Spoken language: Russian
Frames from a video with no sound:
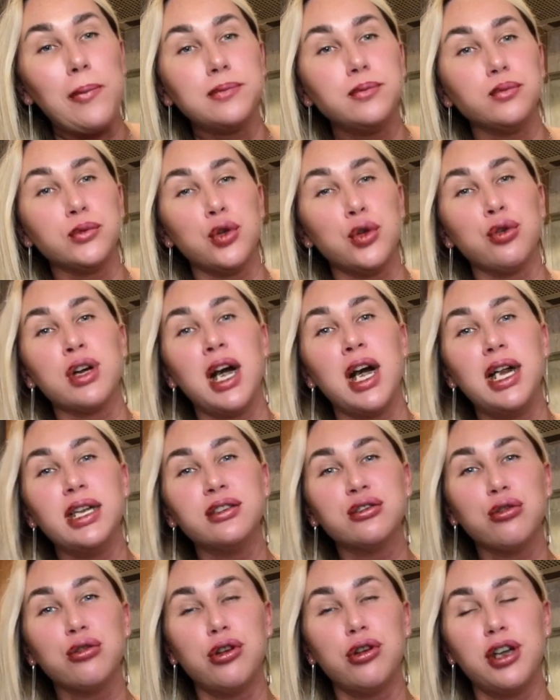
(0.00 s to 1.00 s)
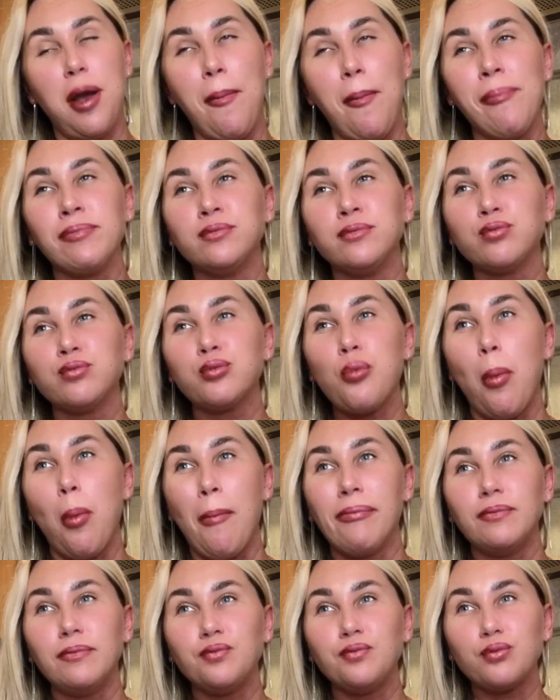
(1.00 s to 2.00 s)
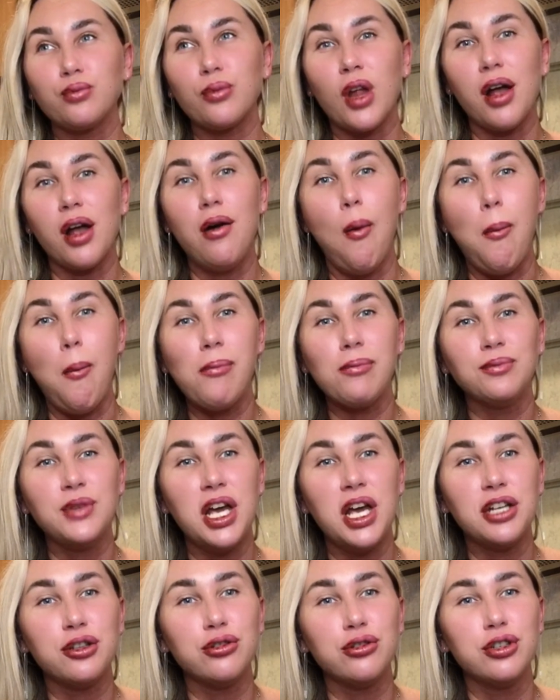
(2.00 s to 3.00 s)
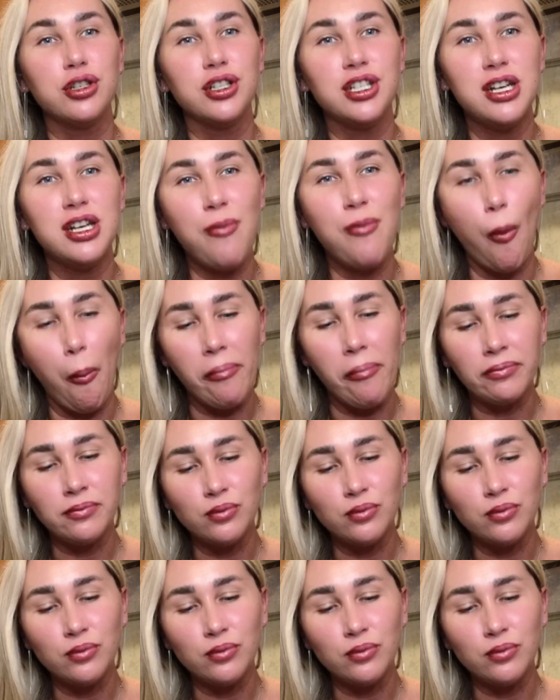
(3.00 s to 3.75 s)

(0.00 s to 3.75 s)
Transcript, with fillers: Другая история на эту же тему.